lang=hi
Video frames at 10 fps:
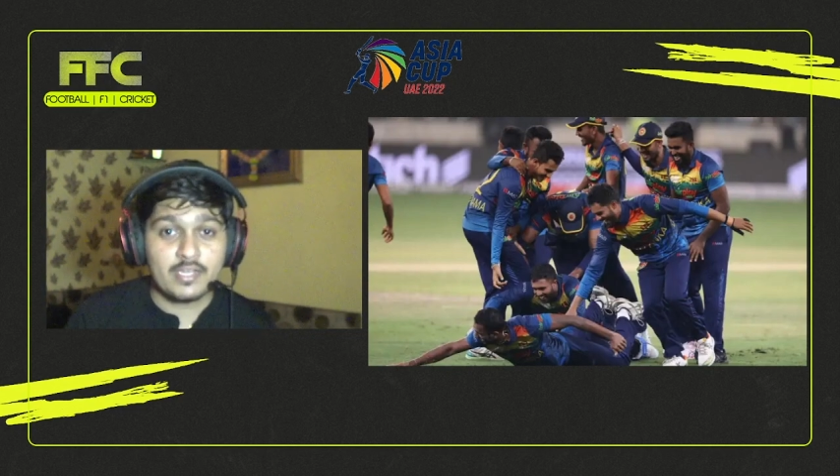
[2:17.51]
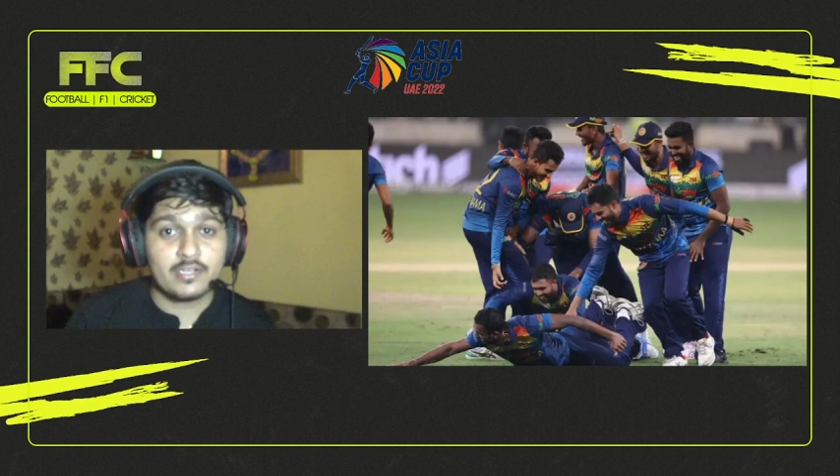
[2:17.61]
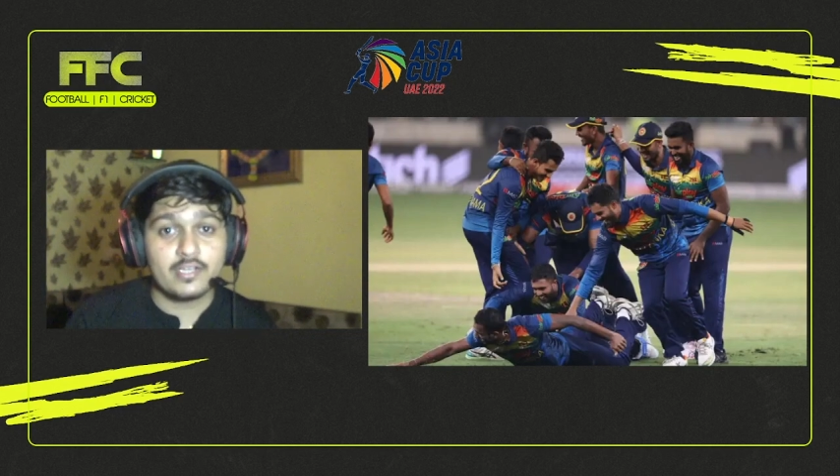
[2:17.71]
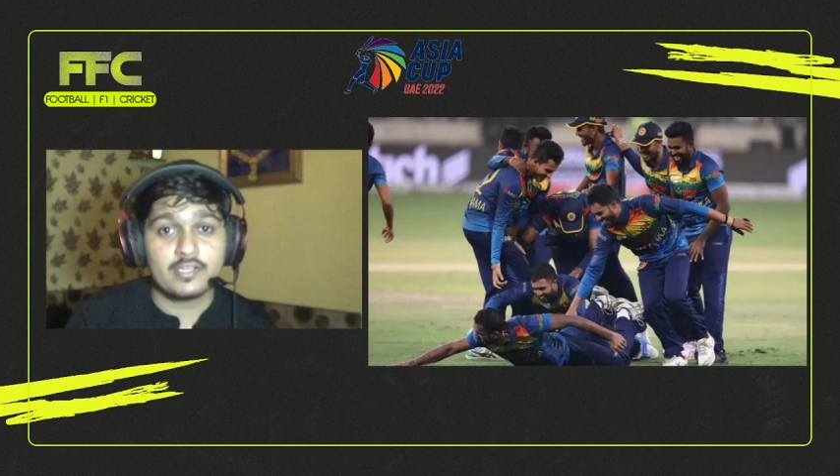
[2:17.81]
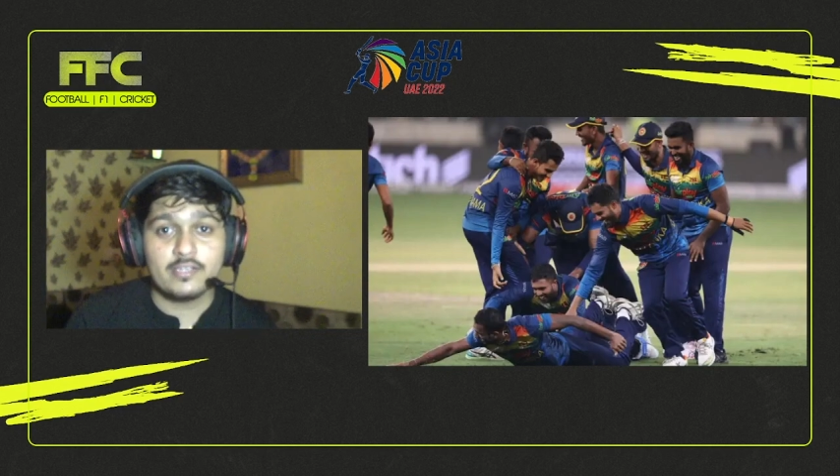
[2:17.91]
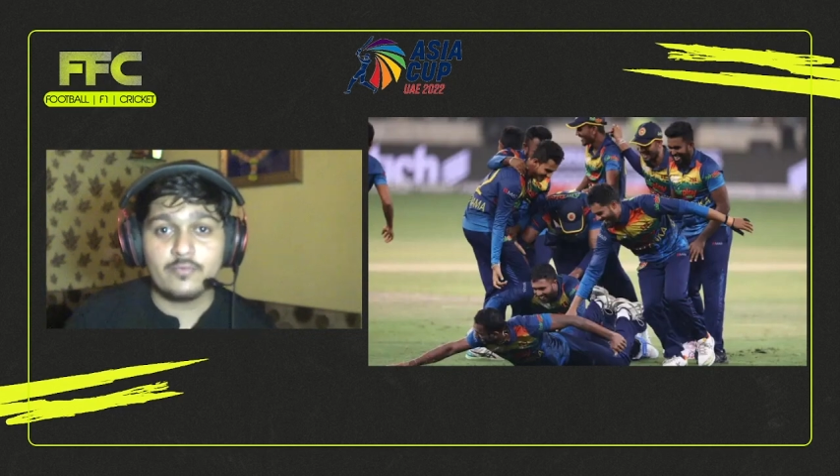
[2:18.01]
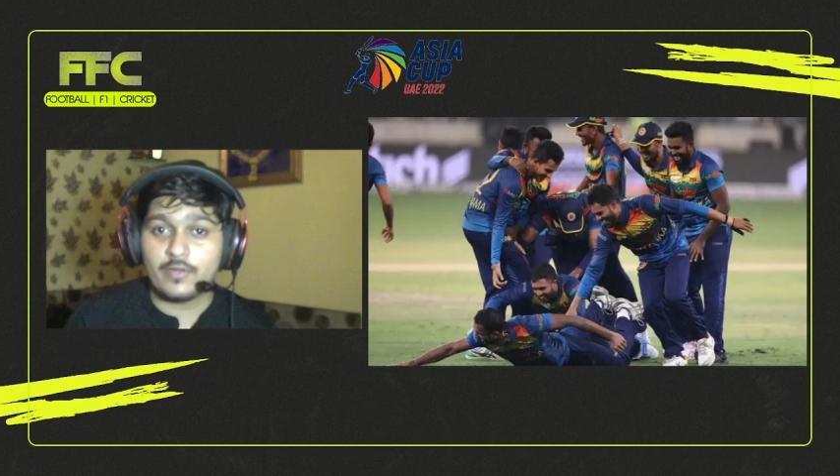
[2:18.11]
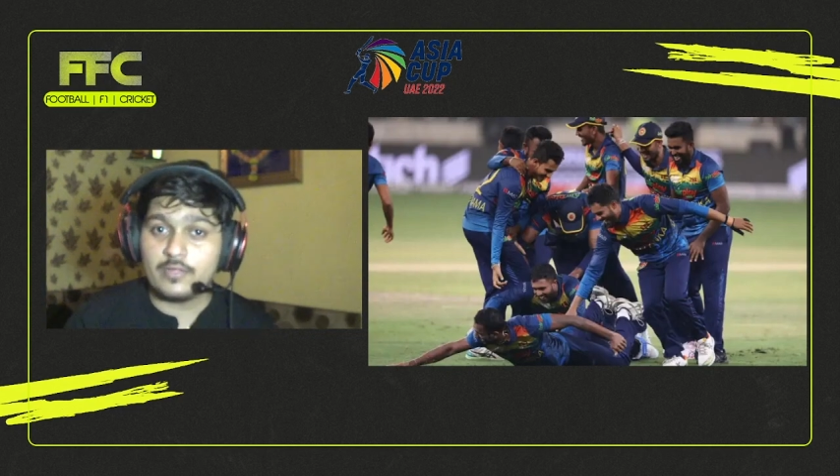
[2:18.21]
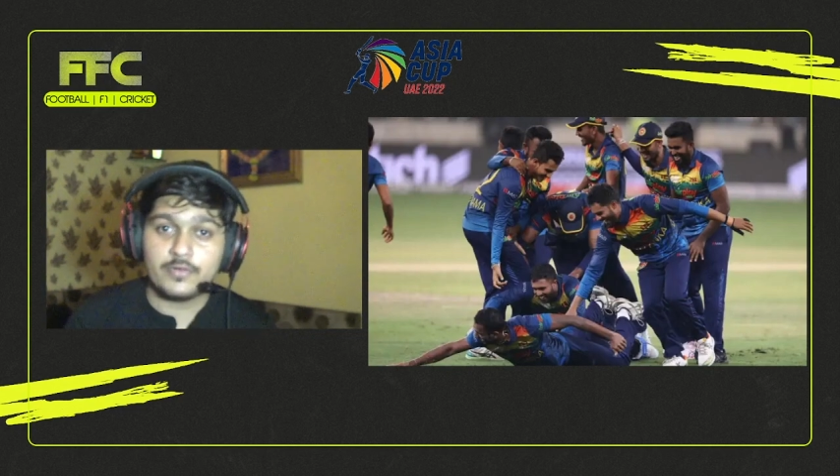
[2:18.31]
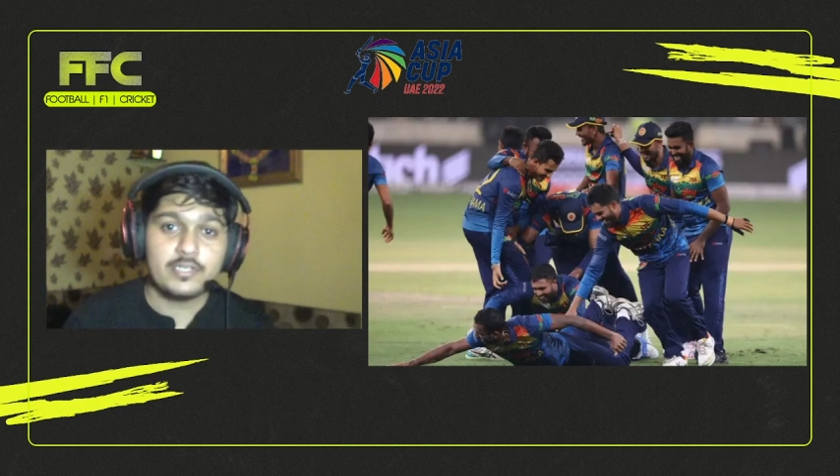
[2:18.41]
अनलक्की वो
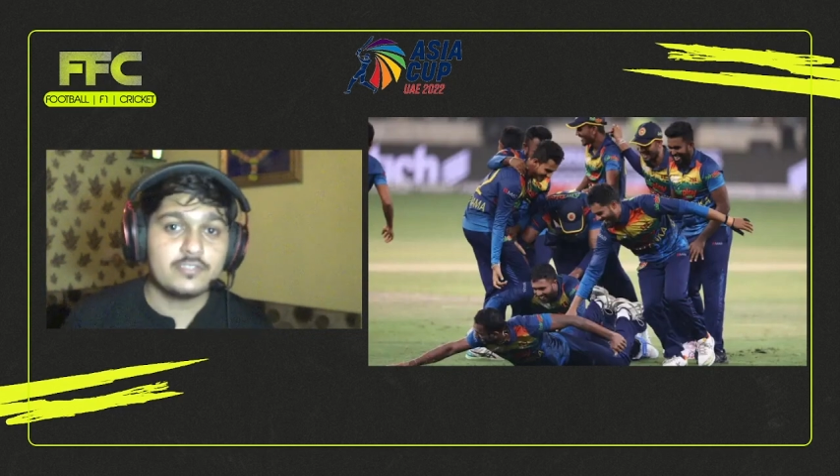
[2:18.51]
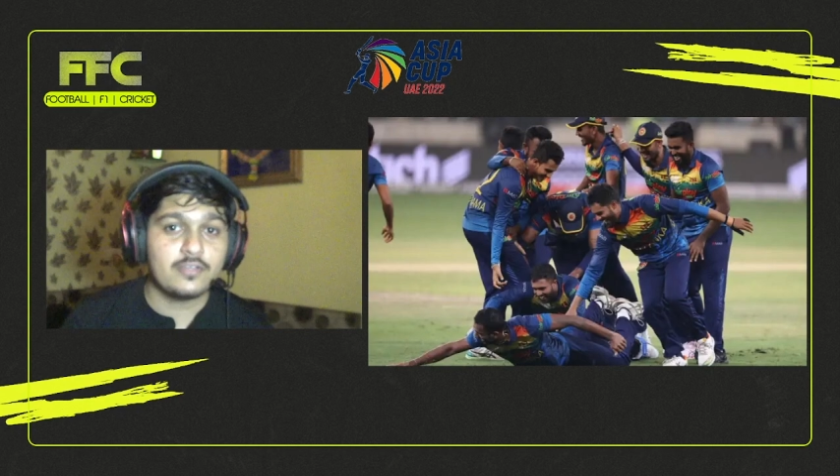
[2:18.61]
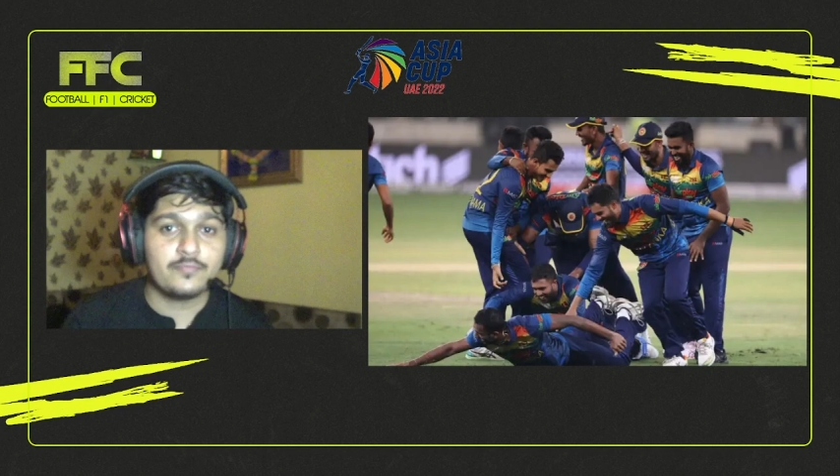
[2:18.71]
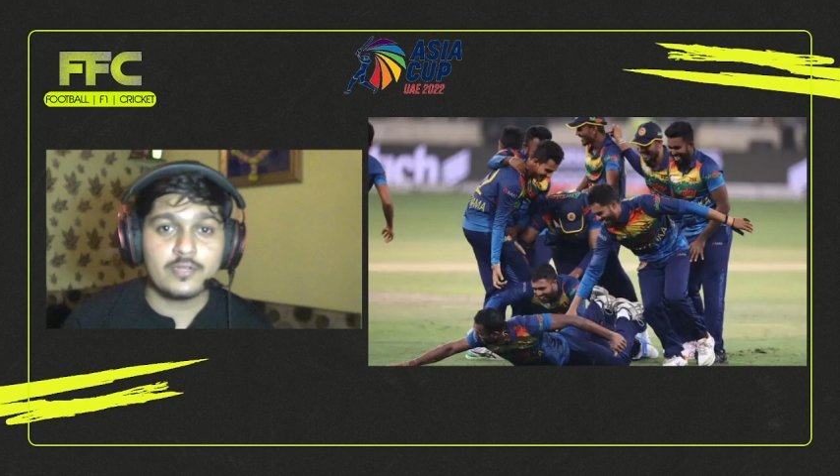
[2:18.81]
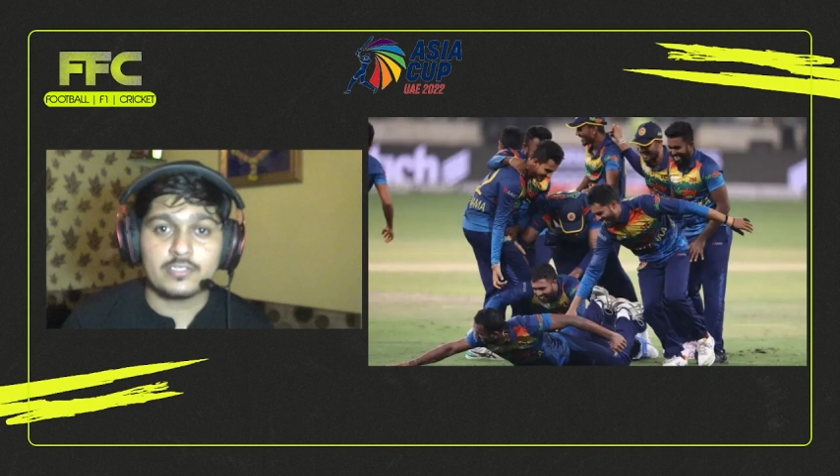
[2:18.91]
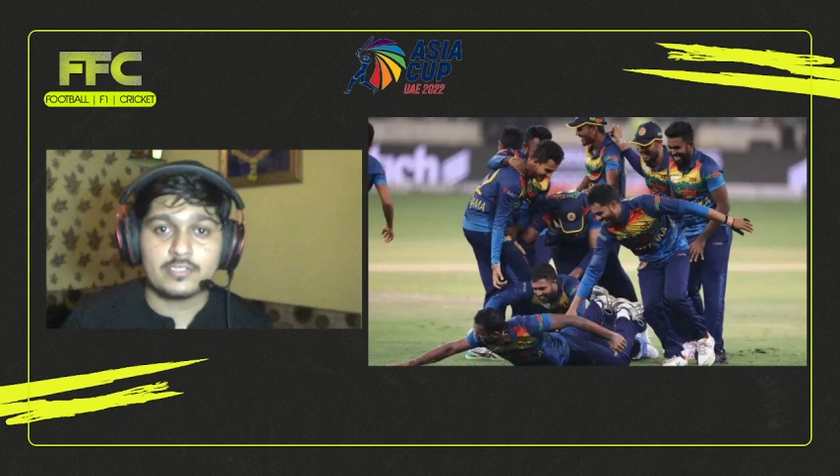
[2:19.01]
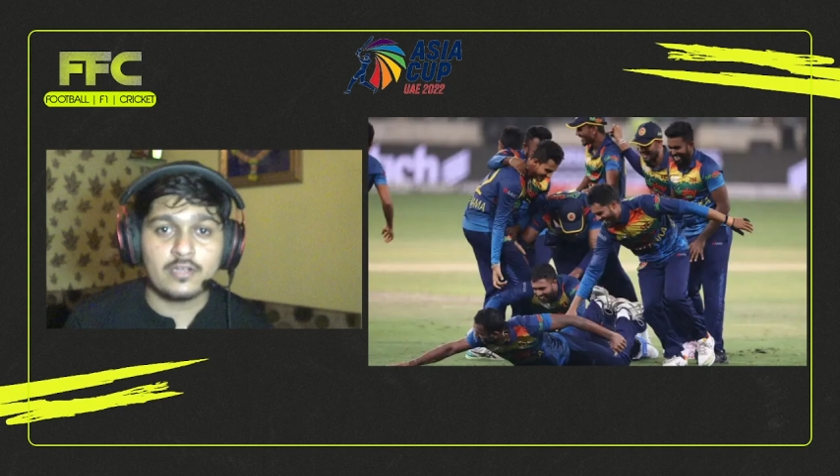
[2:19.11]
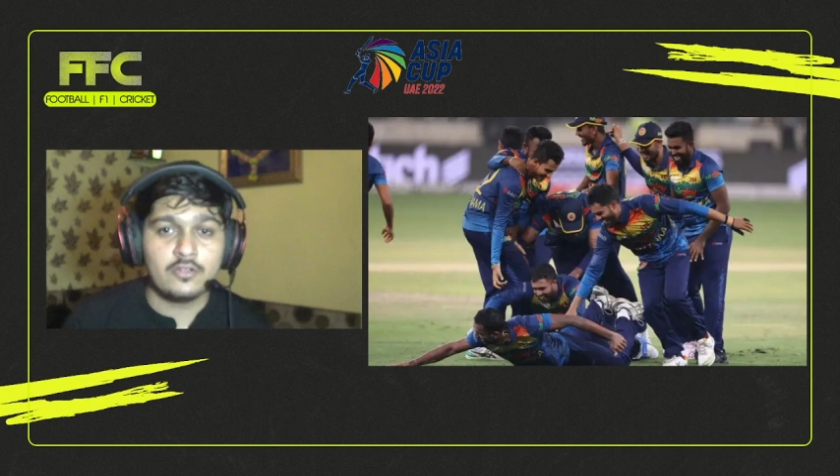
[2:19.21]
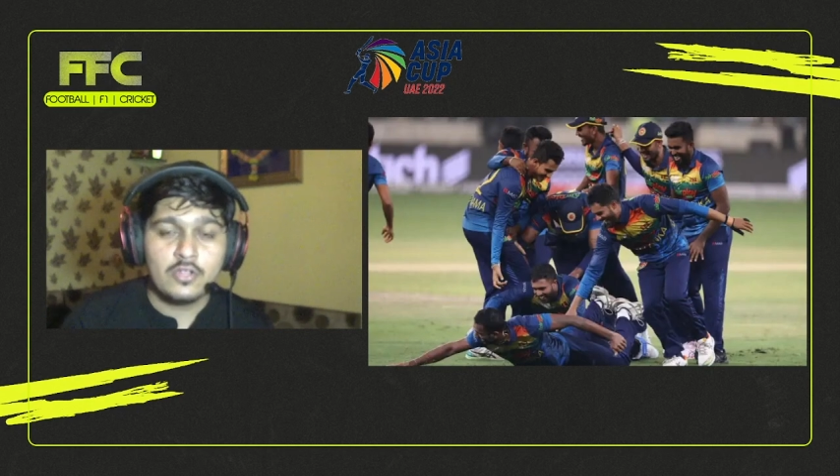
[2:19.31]
फाइफर डिज़र्व करता था